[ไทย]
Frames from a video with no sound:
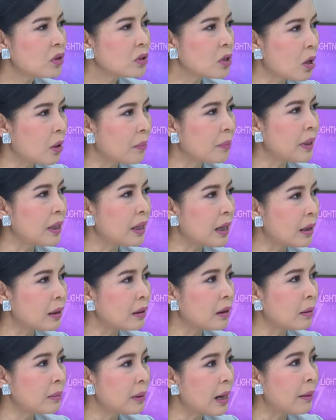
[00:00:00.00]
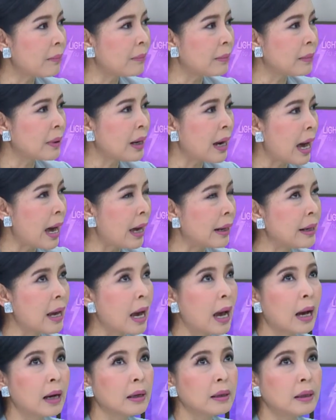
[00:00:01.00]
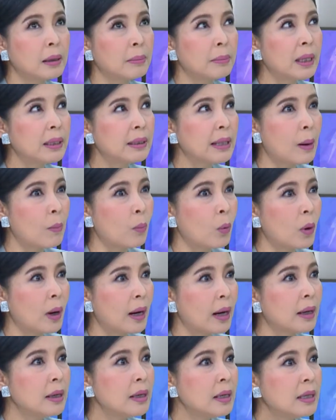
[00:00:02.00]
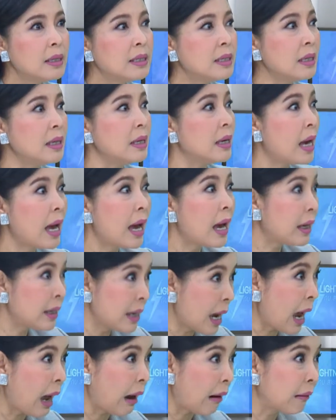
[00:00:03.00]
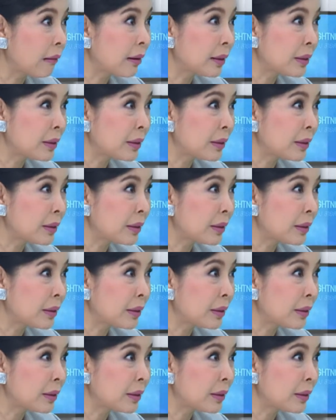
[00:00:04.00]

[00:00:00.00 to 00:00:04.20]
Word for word: วงสองปีนั้นก็ทำงานหาเงินไม่ต่ำกว่า สี่ห้า อย่าง